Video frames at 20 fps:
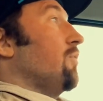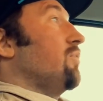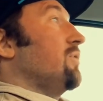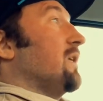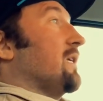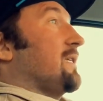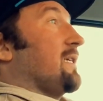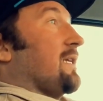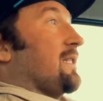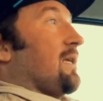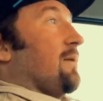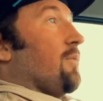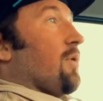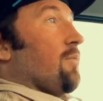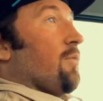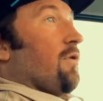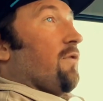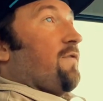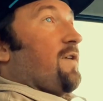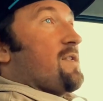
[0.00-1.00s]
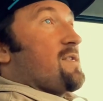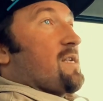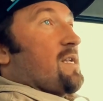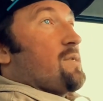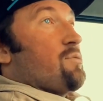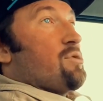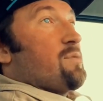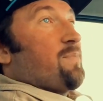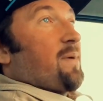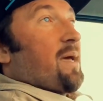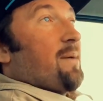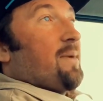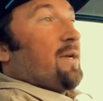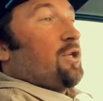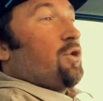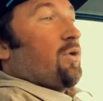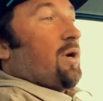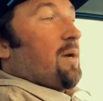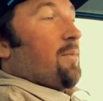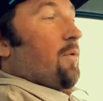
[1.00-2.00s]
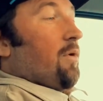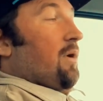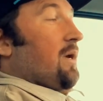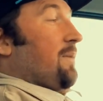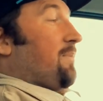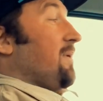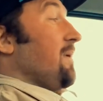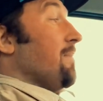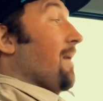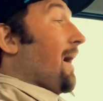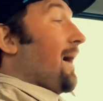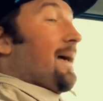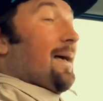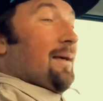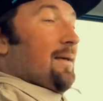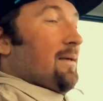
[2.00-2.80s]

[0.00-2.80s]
Au bout d'un certain moment, en fait, ça s'use prématurément et puis bah